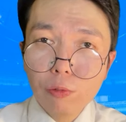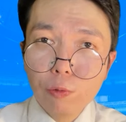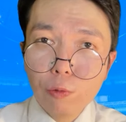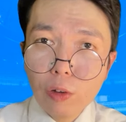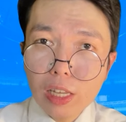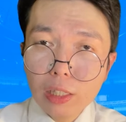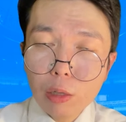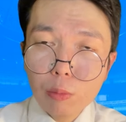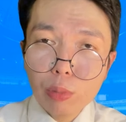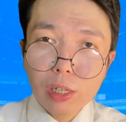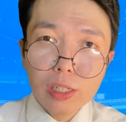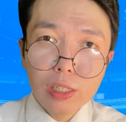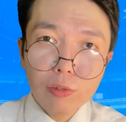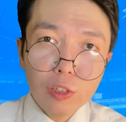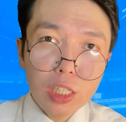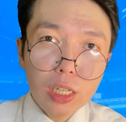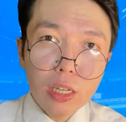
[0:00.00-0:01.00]
в это
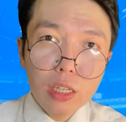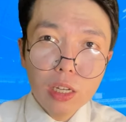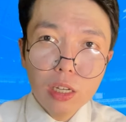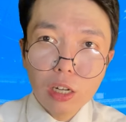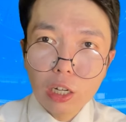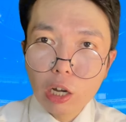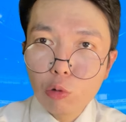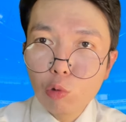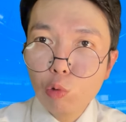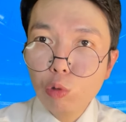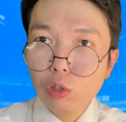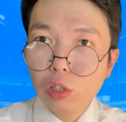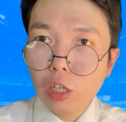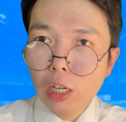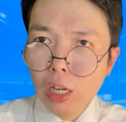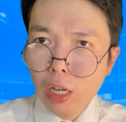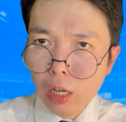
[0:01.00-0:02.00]
произведение
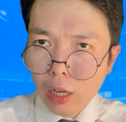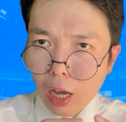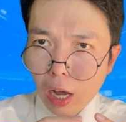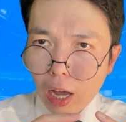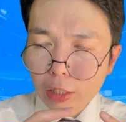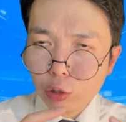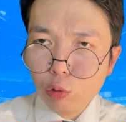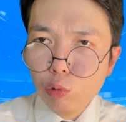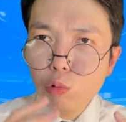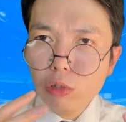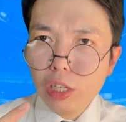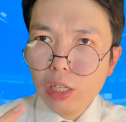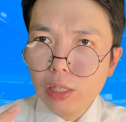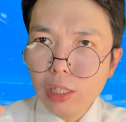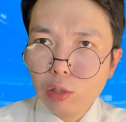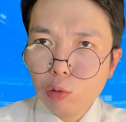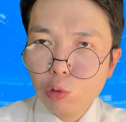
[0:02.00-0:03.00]
какую-то одну
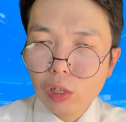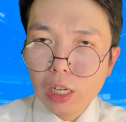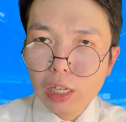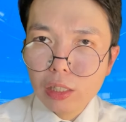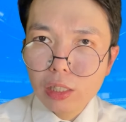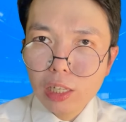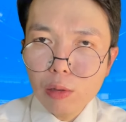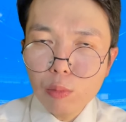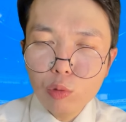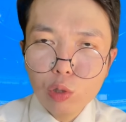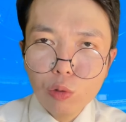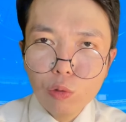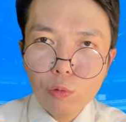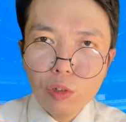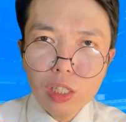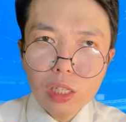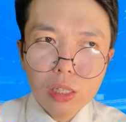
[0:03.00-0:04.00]
единую концепцию,
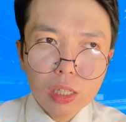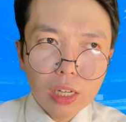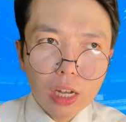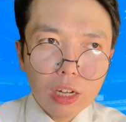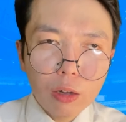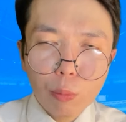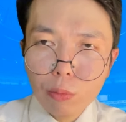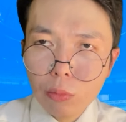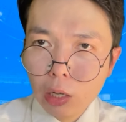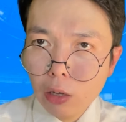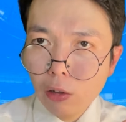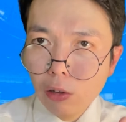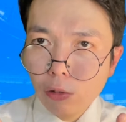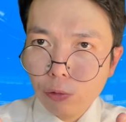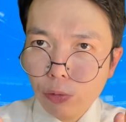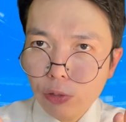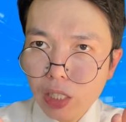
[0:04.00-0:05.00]
видеть, как
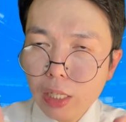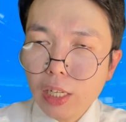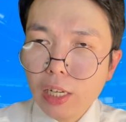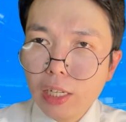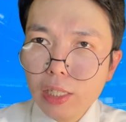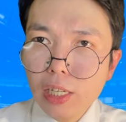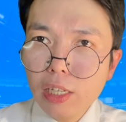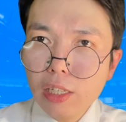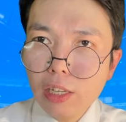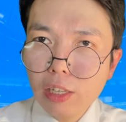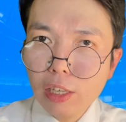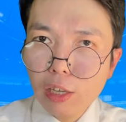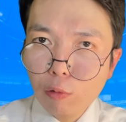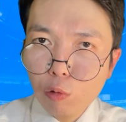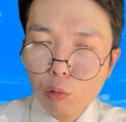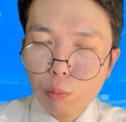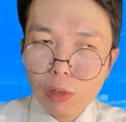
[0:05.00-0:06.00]
в середине
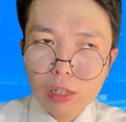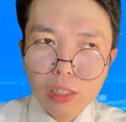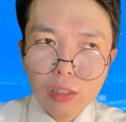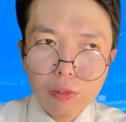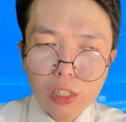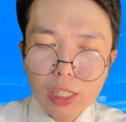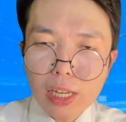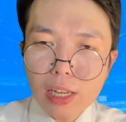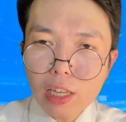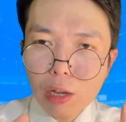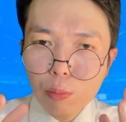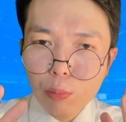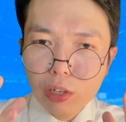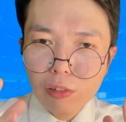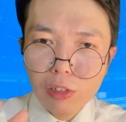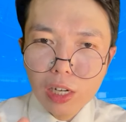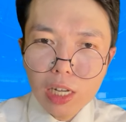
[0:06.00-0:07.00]
его произведения
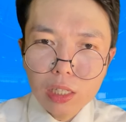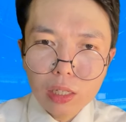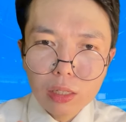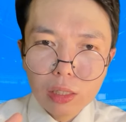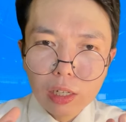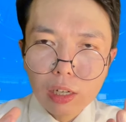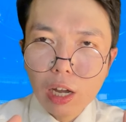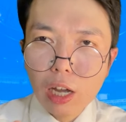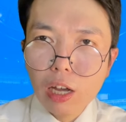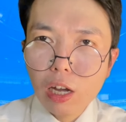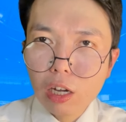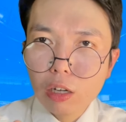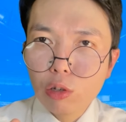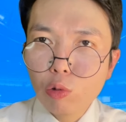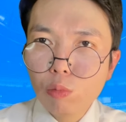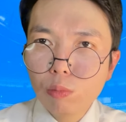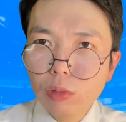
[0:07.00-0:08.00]
появляется такая
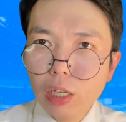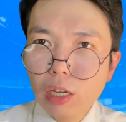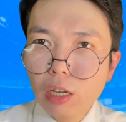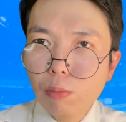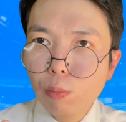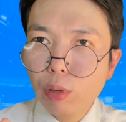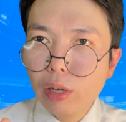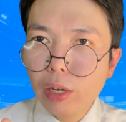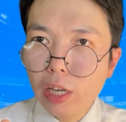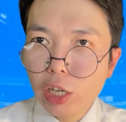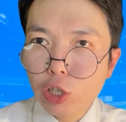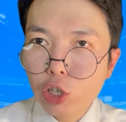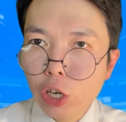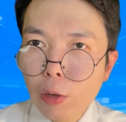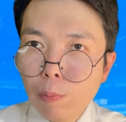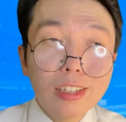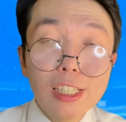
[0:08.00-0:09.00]
огромная
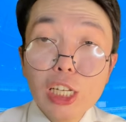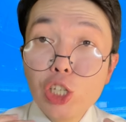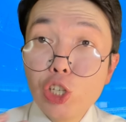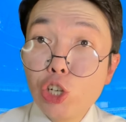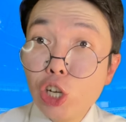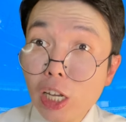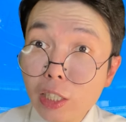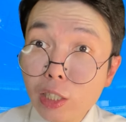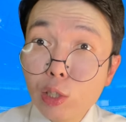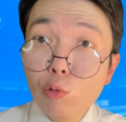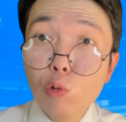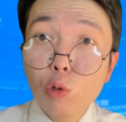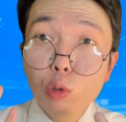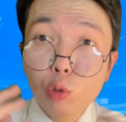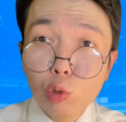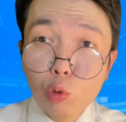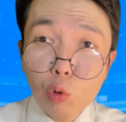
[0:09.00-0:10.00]
брешь, где
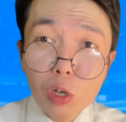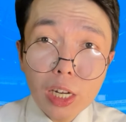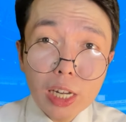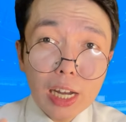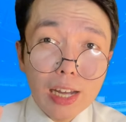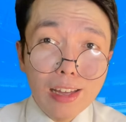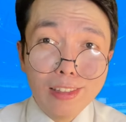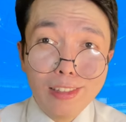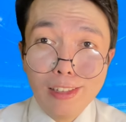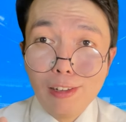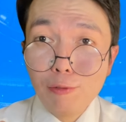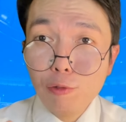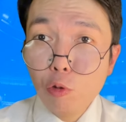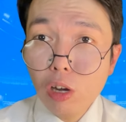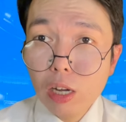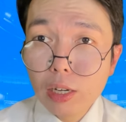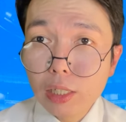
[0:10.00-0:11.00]
чествует только
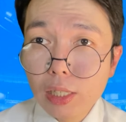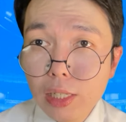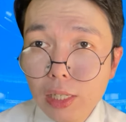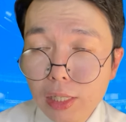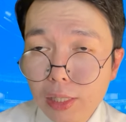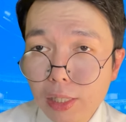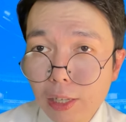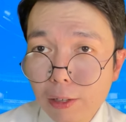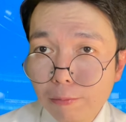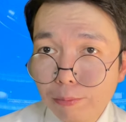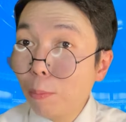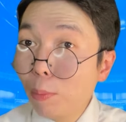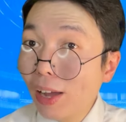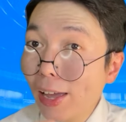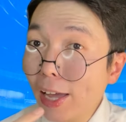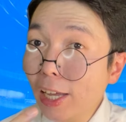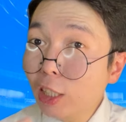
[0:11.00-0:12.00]
одного артиста.
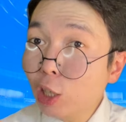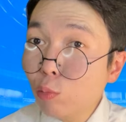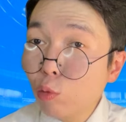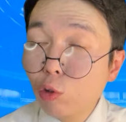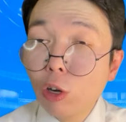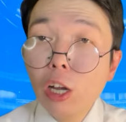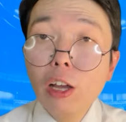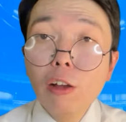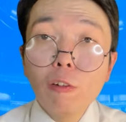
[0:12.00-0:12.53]
Поэтому